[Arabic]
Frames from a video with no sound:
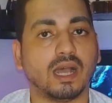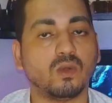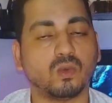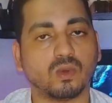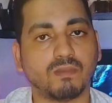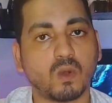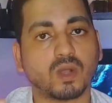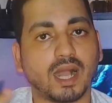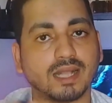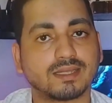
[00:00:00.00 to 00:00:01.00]
او
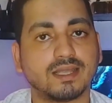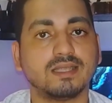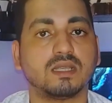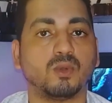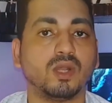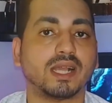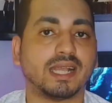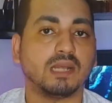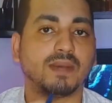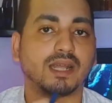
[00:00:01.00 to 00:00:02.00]
موقع ادسنس بيقول
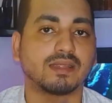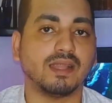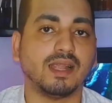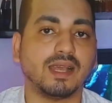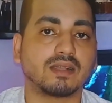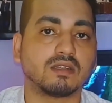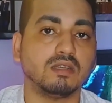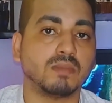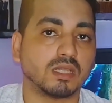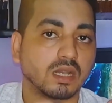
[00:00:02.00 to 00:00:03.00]
لك احنا بعتنا لك
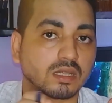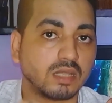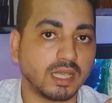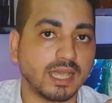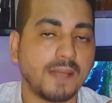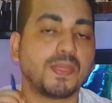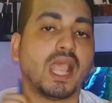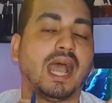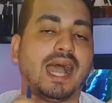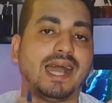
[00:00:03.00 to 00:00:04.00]
قيمه نقديه
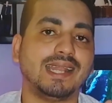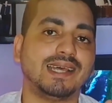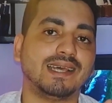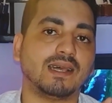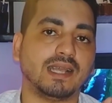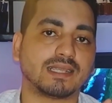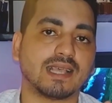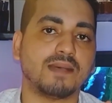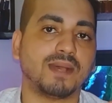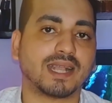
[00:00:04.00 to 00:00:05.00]
على
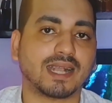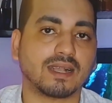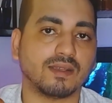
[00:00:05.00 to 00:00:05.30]
حسابك